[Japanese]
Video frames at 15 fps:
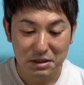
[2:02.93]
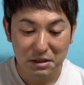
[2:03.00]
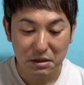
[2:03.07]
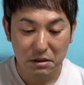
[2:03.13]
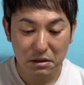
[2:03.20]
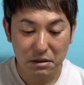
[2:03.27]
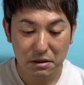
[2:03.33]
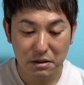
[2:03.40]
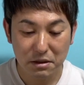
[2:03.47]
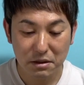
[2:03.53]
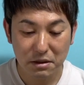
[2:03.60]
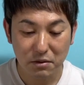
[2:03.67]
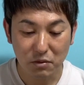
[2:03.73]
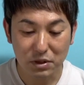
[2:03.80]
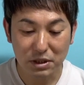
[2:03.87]

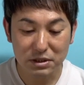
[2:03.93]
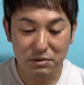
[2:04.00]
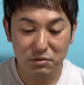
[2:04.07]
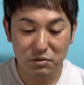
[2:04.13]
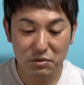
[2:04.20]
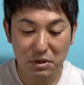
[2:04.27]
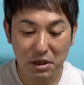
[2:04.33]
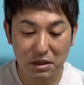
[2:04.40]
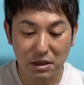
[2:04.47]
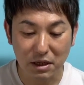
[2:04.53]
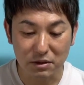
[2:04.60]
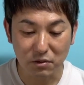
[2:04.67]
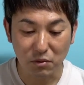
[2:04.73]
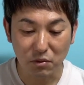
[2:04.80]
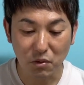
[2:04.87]
えー、同じ文学
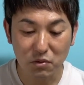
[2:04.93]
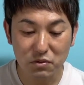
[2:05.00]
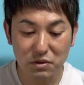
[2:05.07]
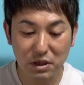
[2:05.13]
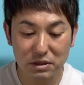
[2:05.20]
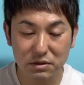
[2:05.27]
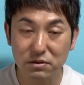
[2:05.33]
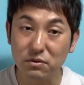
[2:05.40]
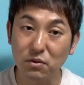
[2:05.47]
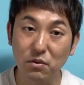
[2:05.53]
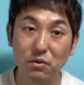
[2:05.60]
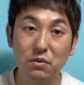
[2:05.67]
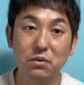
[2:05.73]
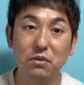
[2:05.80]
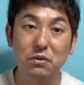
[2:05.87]
界の6月
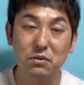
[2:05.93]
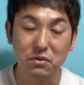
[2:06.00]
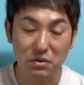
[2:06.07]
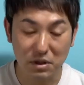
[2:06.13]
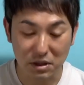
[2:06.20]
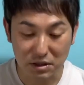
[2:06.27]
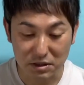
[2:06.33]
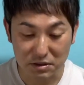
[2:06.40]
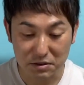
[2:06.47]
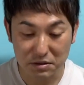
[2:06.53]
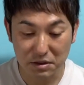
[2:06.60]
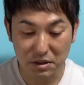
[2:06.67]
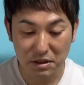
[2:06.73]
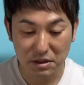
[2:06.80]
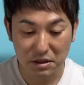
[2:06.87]
号からです
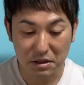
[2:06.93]
ね、